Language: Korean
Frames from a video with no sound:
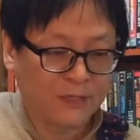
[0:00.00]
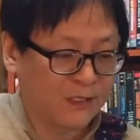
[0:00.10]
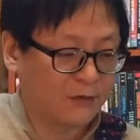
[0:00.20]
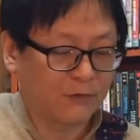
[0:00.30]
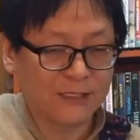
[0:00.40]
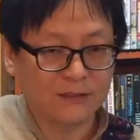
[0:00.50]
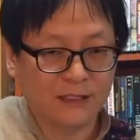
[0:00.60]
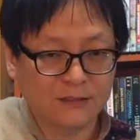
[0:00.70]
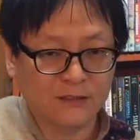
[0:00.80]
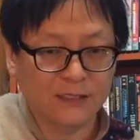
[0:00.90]
이런
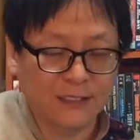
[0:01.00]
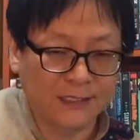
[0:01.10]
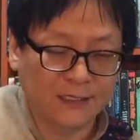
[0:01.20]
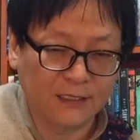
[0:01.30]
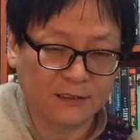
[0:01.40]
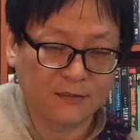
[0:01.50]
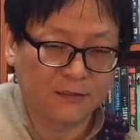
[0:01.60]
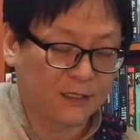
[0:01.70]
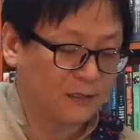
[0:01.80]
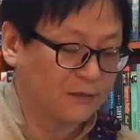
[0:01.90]
화성학적인 얘기가
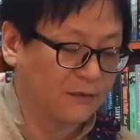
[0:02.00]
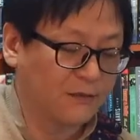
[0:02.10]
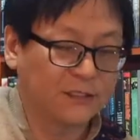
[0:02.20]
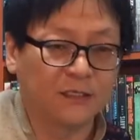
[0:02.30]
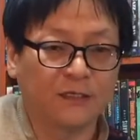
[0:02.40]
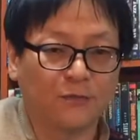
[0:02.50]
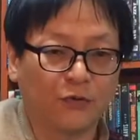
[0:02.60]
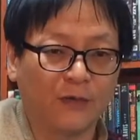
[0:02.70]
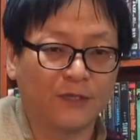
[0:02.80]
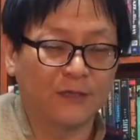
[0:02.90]
들어가는 것이
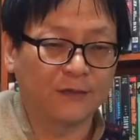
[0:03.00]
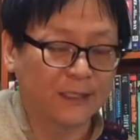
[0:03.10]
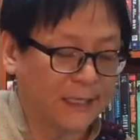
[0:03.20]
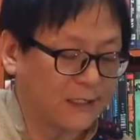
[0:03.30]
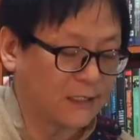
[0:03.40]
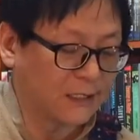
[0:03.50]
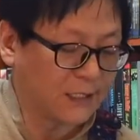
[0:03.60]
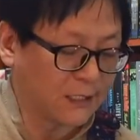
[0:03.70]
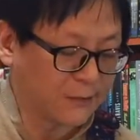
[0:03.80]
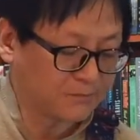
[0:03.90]
포함되는 건
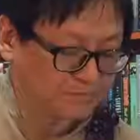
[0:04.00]
아니니까